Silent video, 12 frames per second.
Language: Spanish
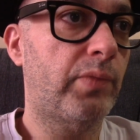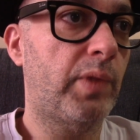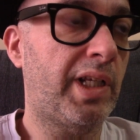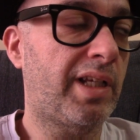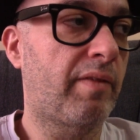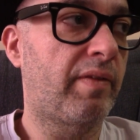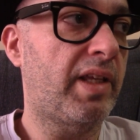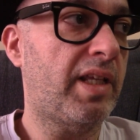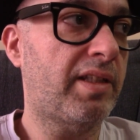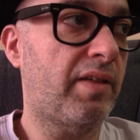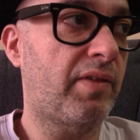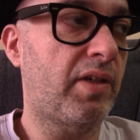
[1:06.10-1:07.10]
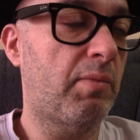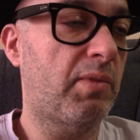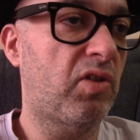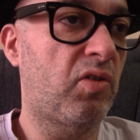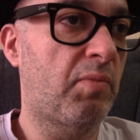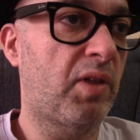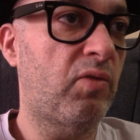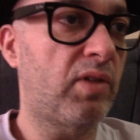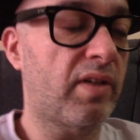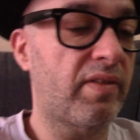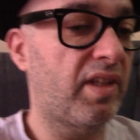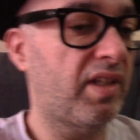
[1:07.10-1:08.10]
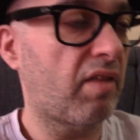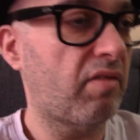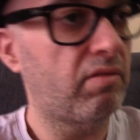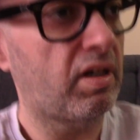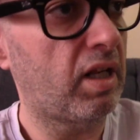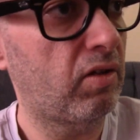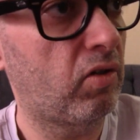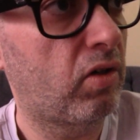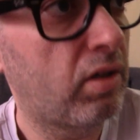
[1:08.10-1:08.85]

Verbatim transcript: El café ya está frío, me estoy tomando un café desde hace un rato.